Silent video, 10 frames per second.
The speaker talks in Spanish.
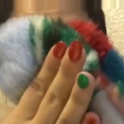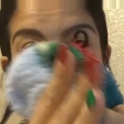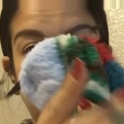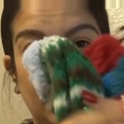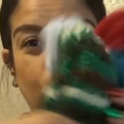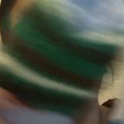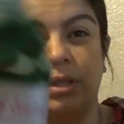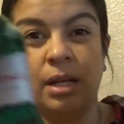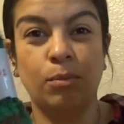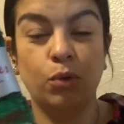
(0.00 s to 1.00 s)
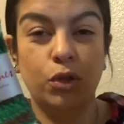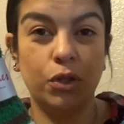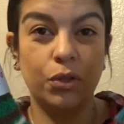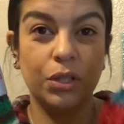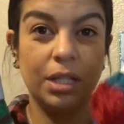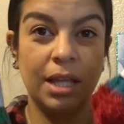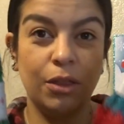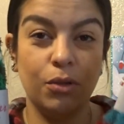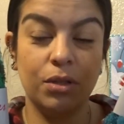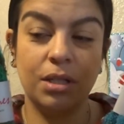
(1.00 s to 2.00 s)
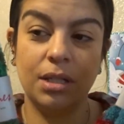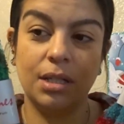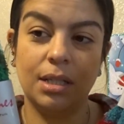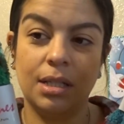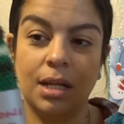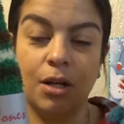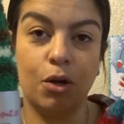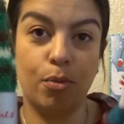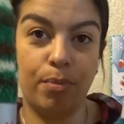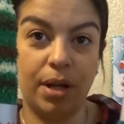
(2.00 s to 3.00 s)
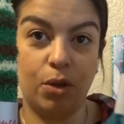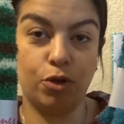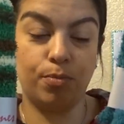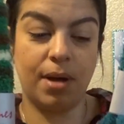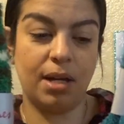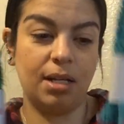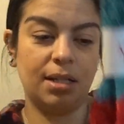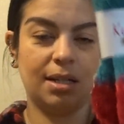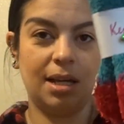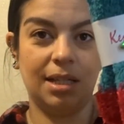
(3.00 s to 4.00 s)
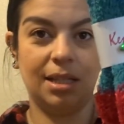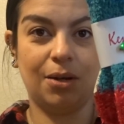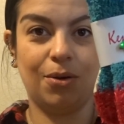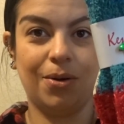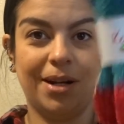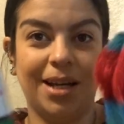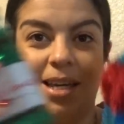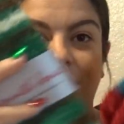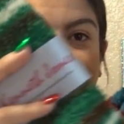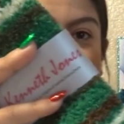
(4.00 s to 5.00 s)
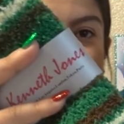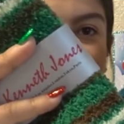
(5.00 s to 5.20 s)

me gustan muchos entonces compré dos pares este color aquí y